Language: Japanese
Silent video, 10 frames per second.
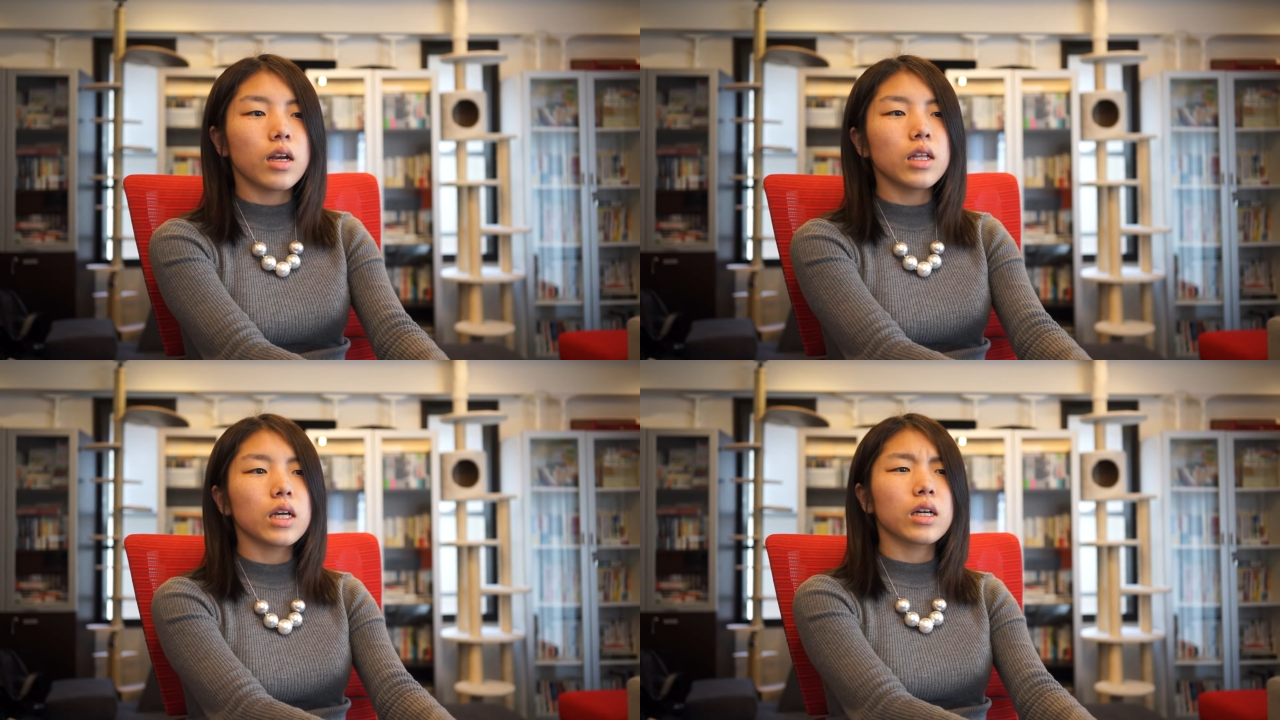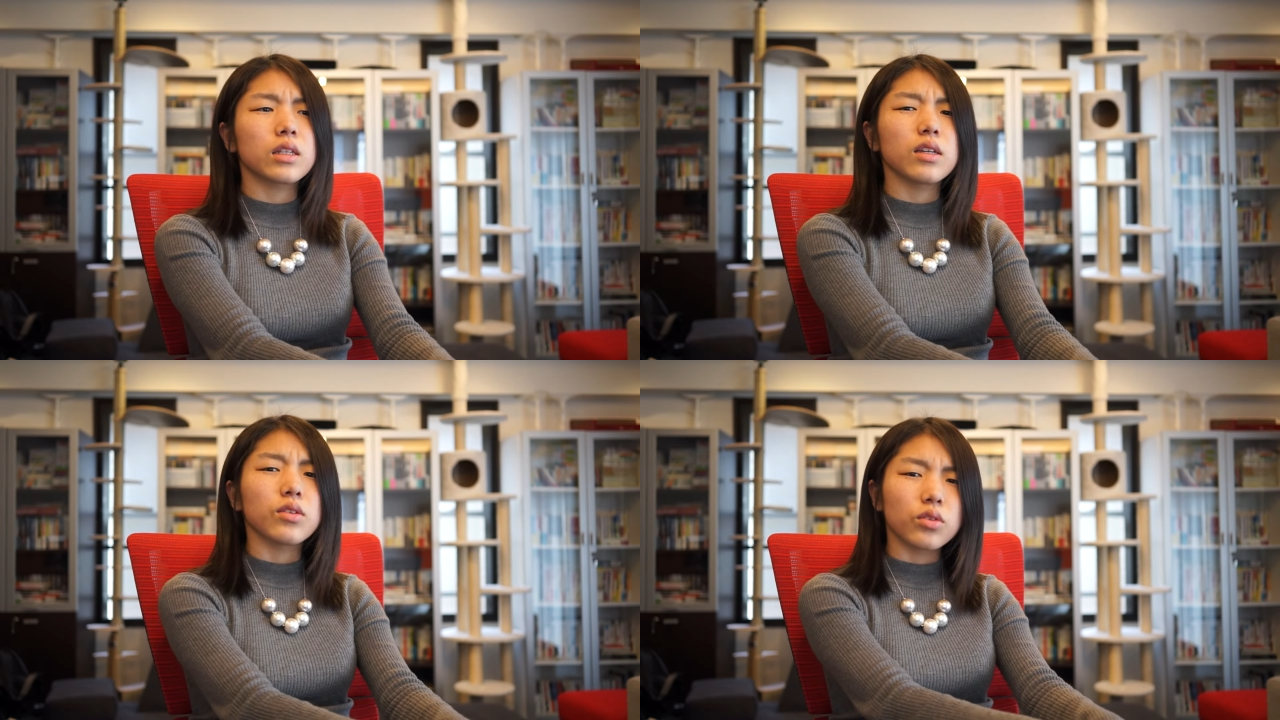で、なんでかっ
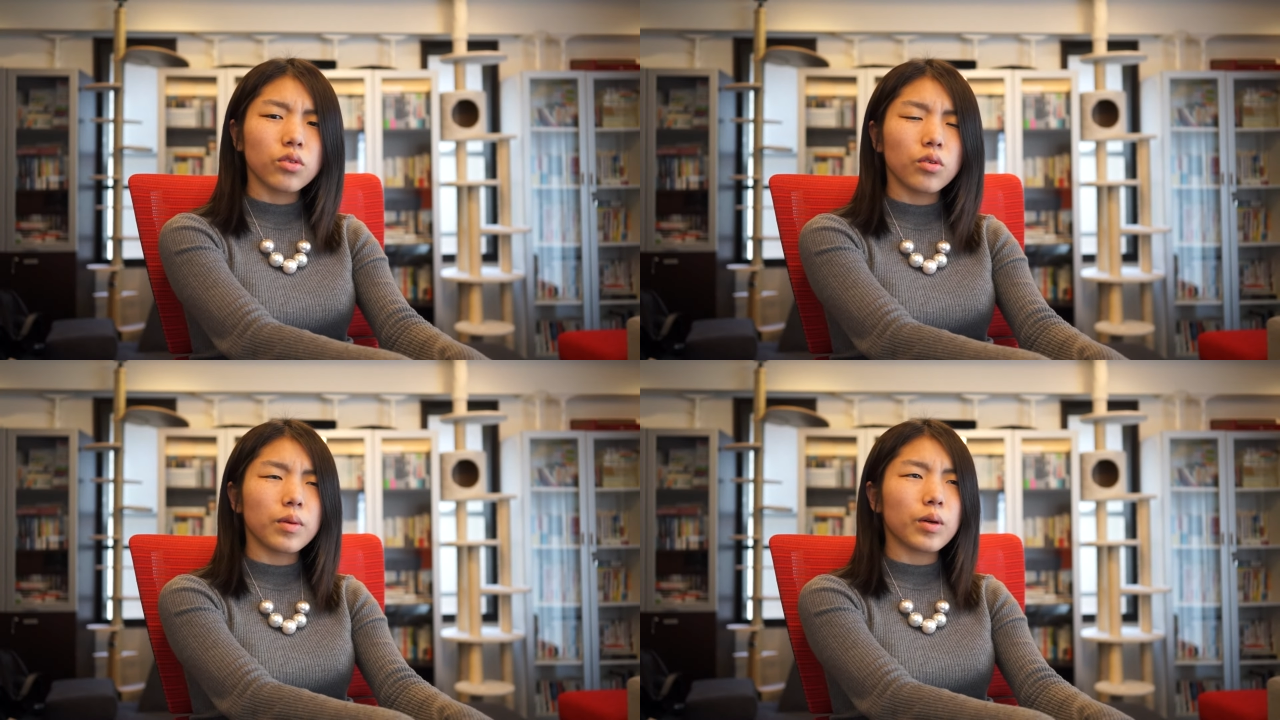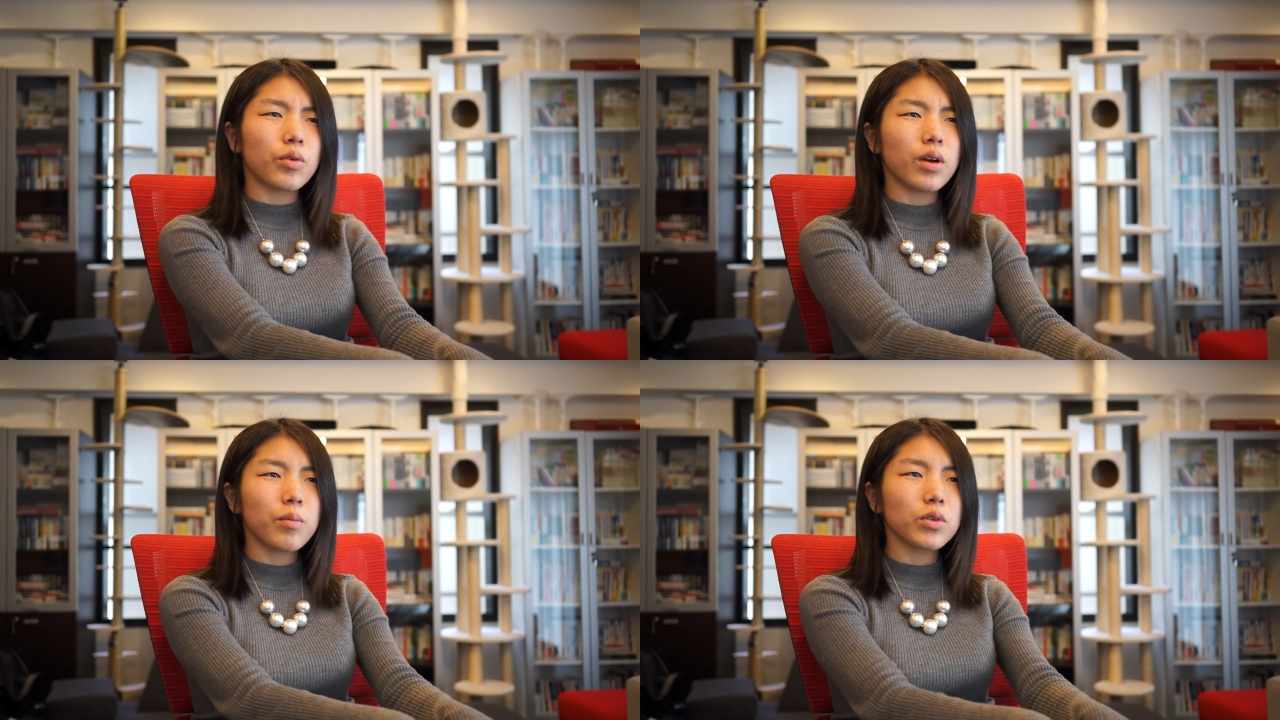ていうと、まあ、
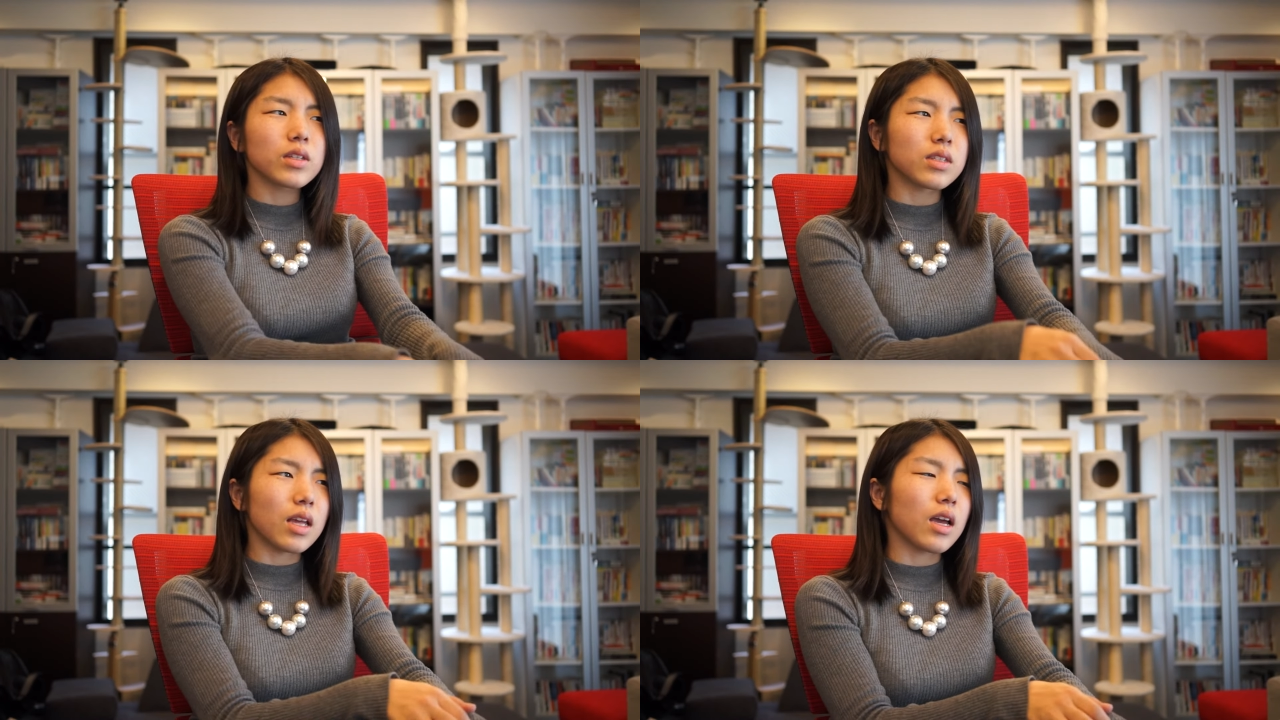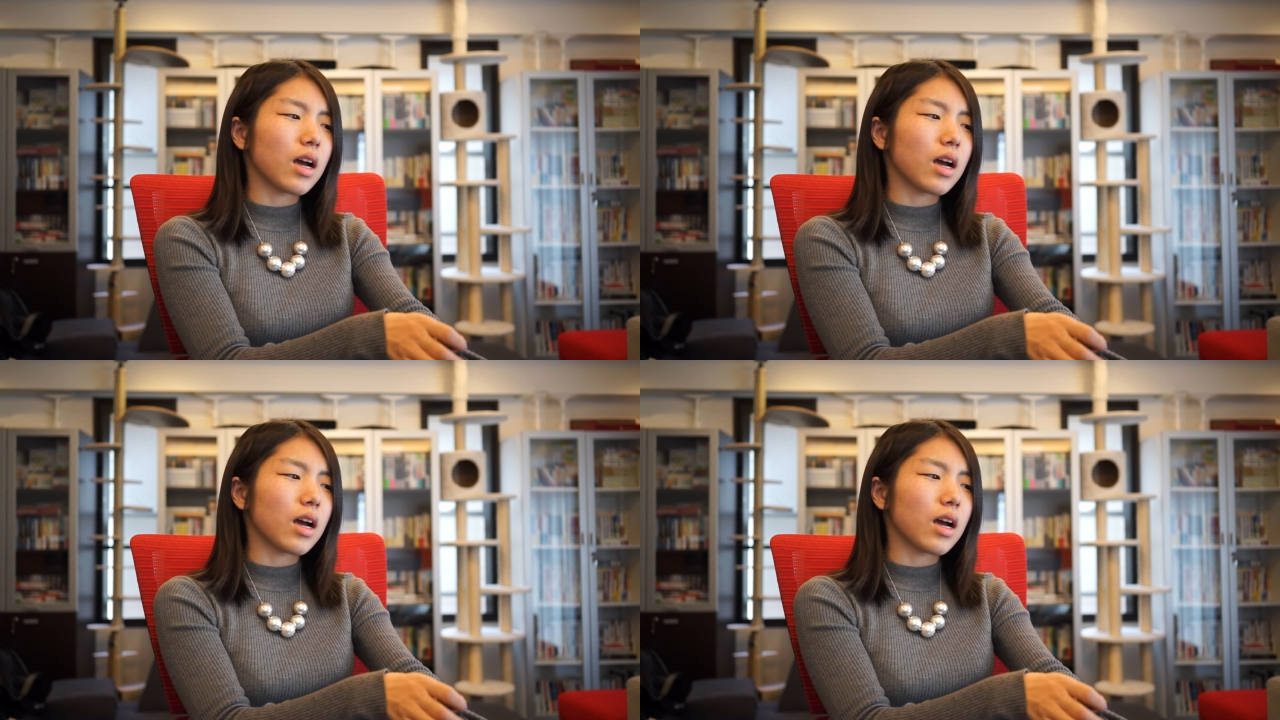これもですね、